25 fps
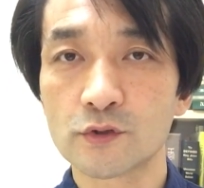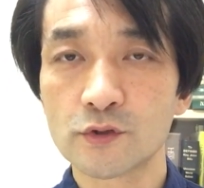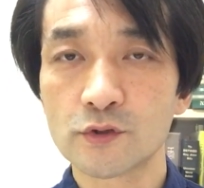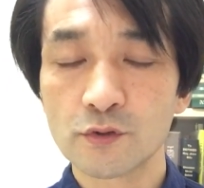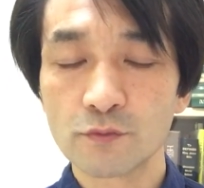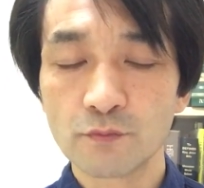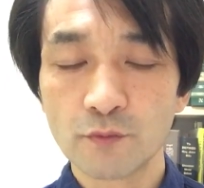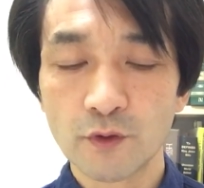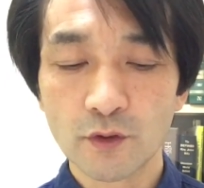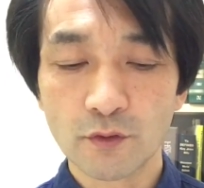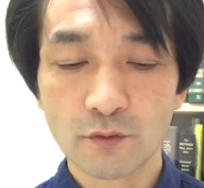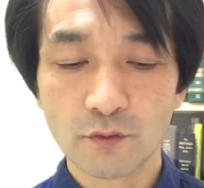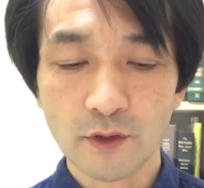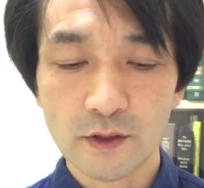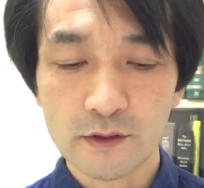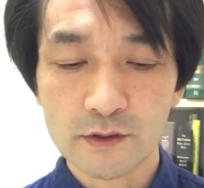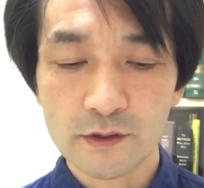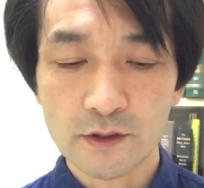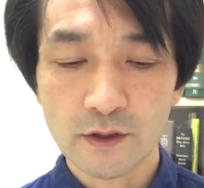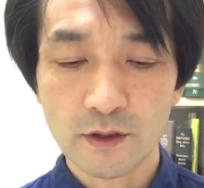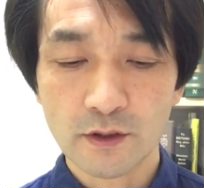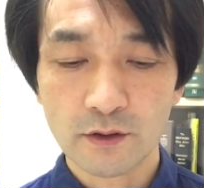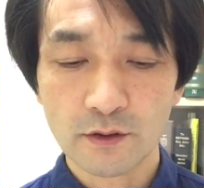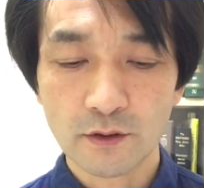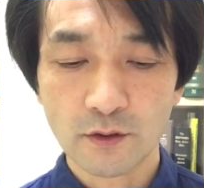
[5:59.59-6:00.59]
罪を犯
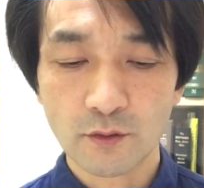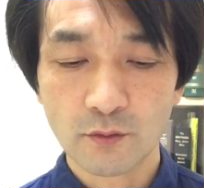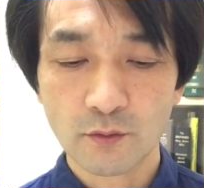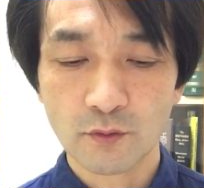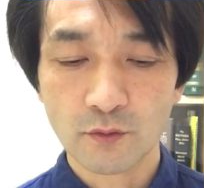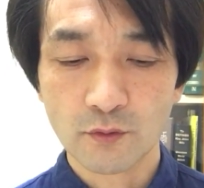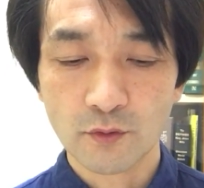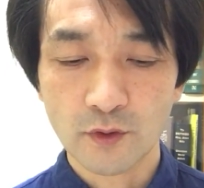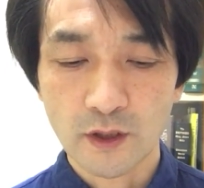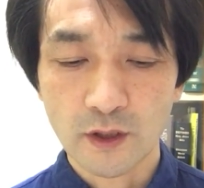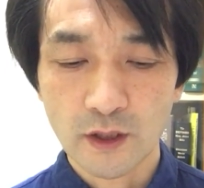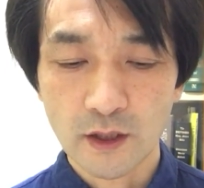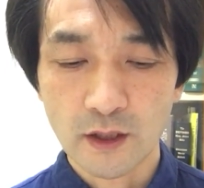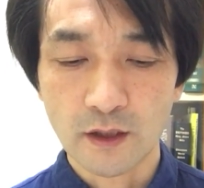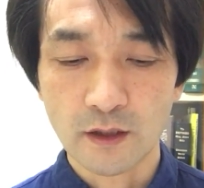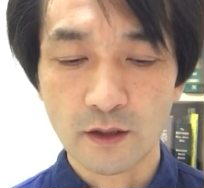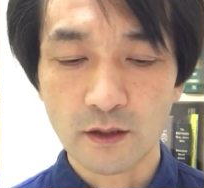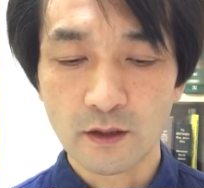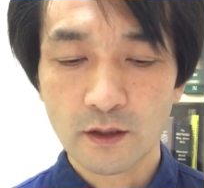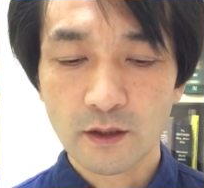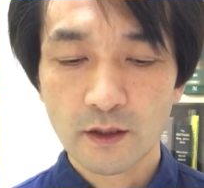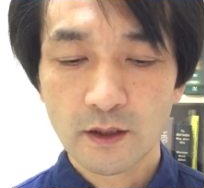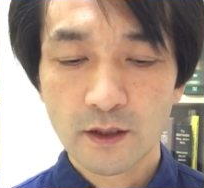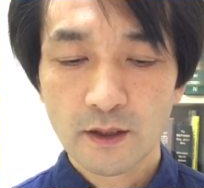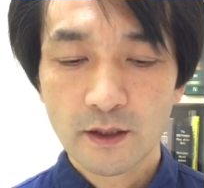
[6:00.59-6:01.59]
された方が
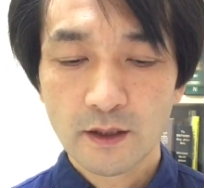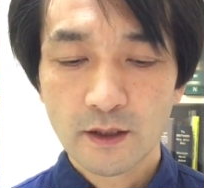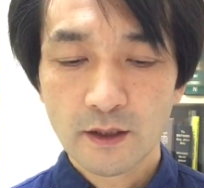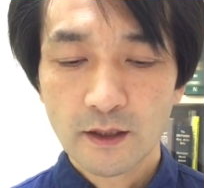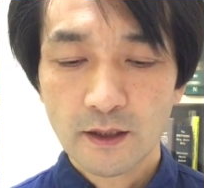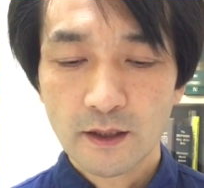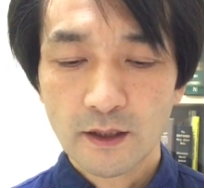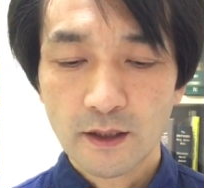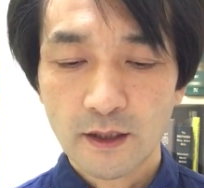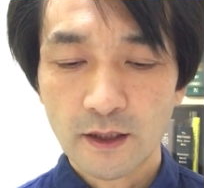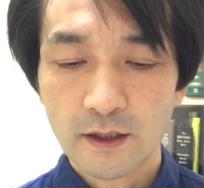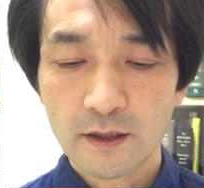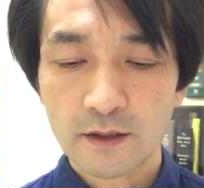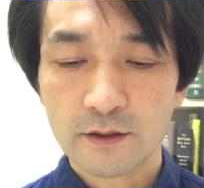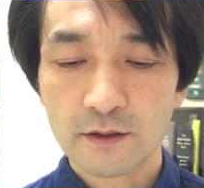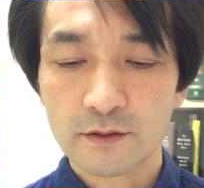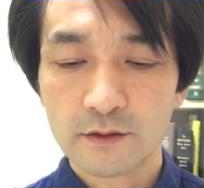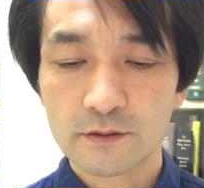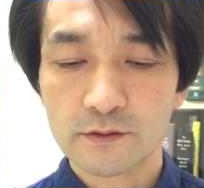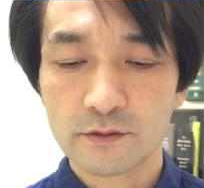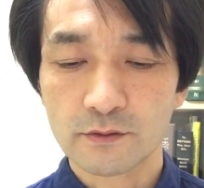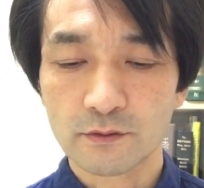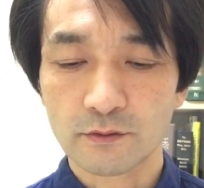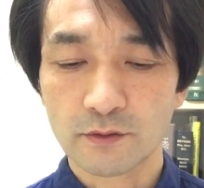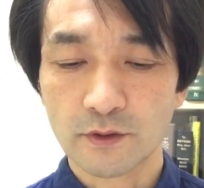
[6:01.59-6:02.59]
解
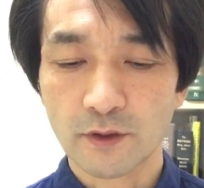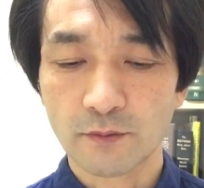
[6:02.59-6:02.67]
決のた